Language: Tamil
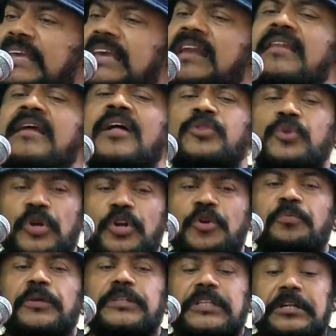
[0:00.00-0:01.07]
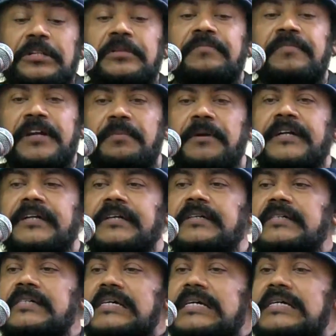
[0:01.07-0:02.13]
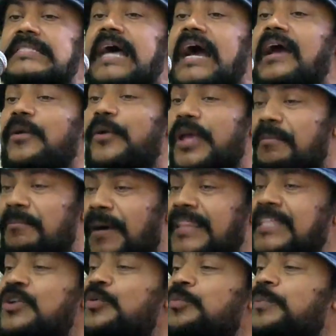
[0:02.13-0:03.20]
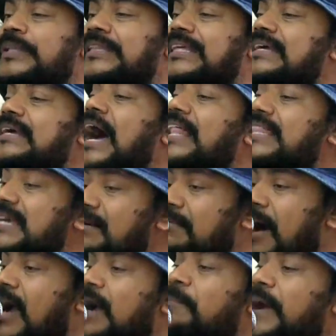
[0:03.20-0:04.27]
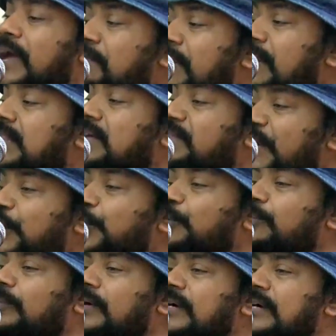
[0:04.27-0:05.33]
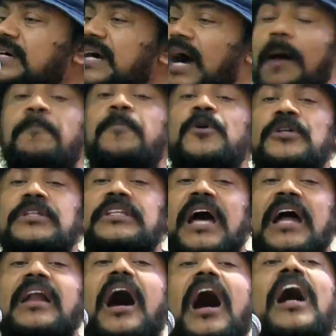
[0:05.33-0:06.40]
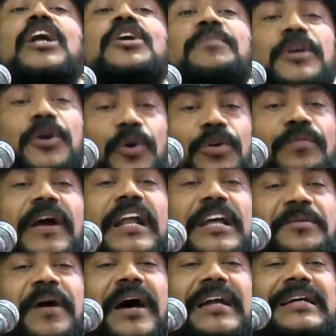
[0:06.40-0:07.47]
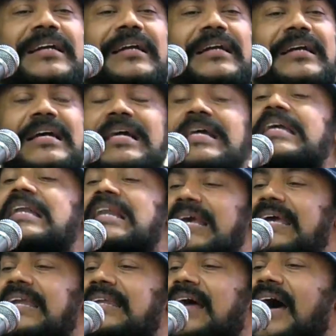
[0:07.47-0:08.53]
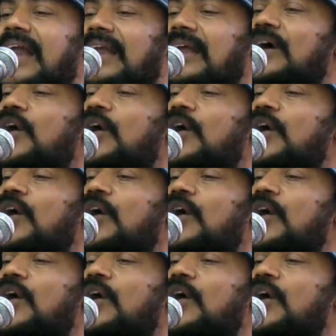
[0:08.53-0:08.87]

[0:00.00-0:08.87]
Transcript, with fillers: எல்லா தொழில்நுட்பத்திலிருந்தும் விடுபட்டு தங்களுடைய மதிநுட்பத்தை அதிகமாக பயன்படுத்த வேண்டும் அப்பொழுதுதான் ஆளுமையோடு வளருவார்கள் இல்லை என்றால்